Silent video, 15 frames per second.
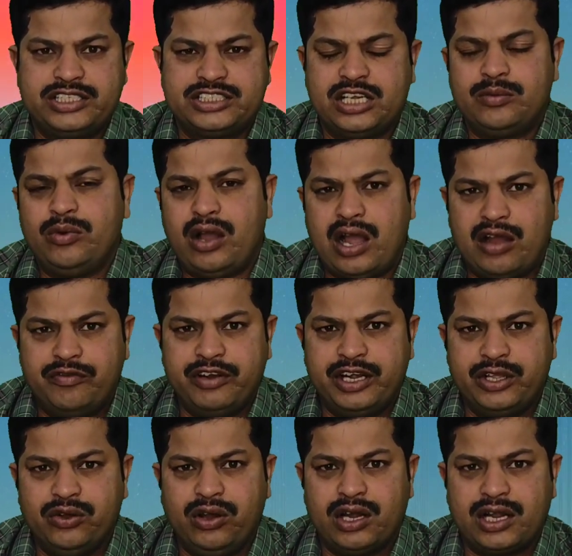ఇచ్చాము ఆ
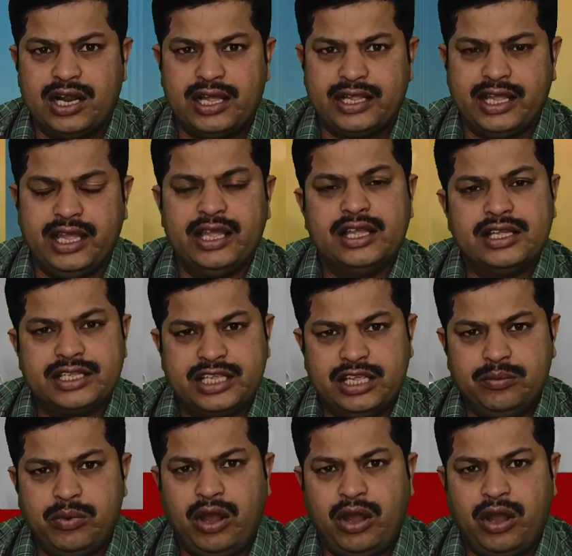వీడియో అట్లాగే ఈ